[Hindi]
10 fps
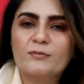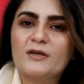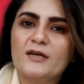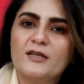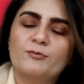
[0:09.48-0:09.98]
आप
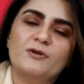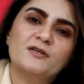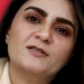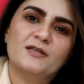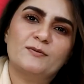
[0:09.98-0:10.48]
देख रहे हैं
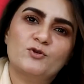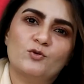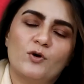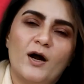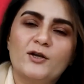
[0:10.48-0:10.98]
दबीनर सलीम
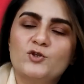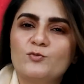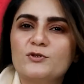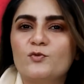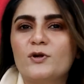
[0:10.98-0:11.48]
शो आज तो
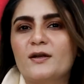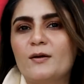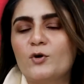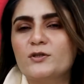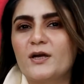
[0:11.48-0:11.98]
मुझे वो गाना
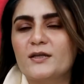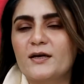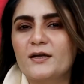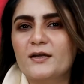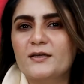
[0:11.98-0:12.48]
बहुत याद
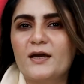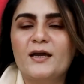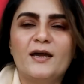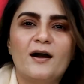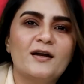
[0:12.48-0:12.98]
आ रहा है क्या
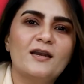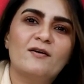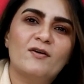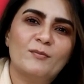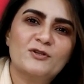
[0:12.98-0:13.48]
है अगला
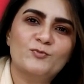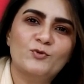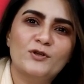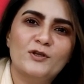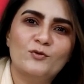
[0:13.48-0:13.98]
वा
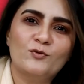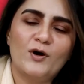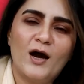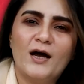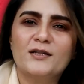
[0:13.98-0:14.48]
मजबूरी नू
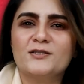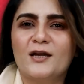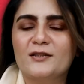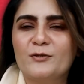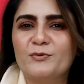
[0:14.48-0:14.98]
आन
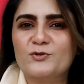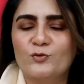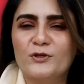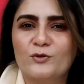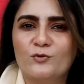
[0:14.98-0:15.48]
जान दी
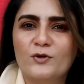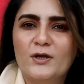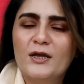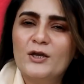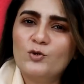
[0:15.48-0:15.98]
पसूड़ी नू
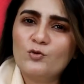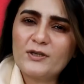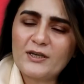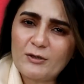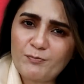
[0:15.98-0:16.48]
क्योंकि
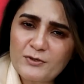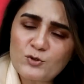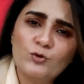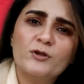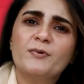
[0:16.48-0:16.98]
यही
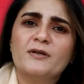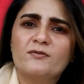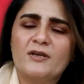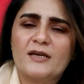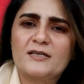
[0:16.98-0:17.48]
पसूड़ी पड़ी
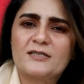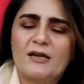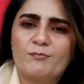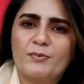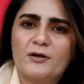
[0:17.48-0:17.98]
हुई है इस
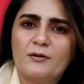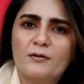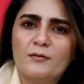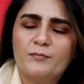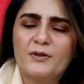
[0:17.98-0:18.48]
टाइम पर
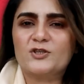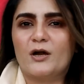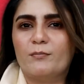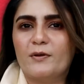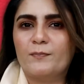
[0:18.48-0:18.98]

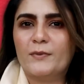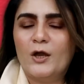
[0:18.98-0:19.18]
पंजाब में